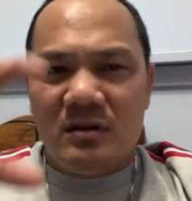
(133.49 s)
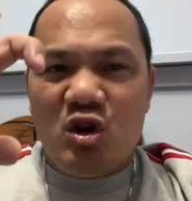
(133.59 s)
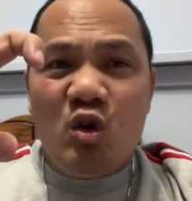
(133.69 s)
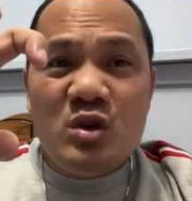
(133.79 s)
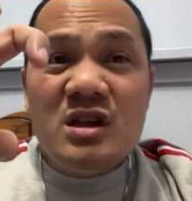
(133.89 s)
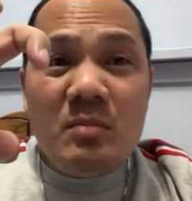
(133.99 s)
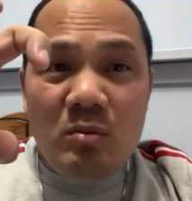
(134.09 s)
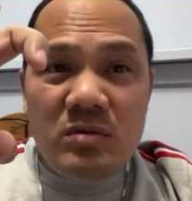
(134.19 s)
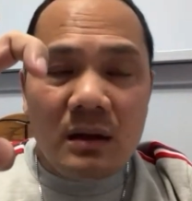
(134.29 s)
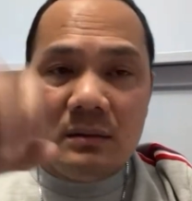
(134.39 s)
cùi sức
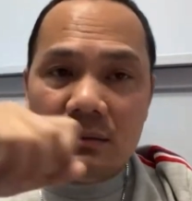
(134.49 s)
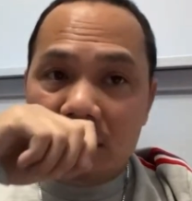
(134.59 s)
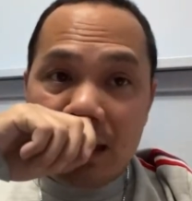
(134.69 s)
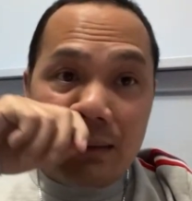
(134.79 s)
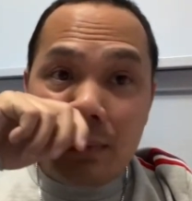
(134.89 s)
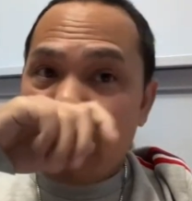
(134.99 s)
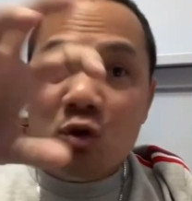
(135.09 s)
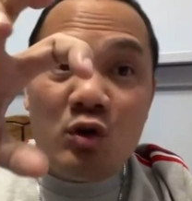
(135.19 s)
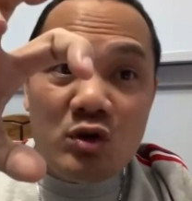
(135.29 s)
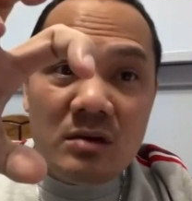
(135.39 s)
móng dám làm
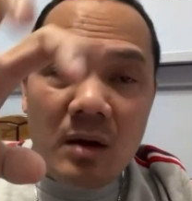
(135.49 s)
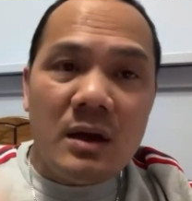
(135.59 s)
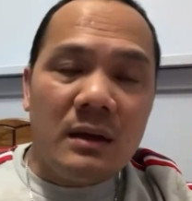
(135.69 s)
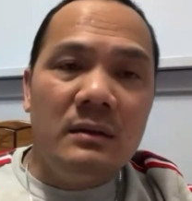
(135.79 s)
tôi cùi sức móng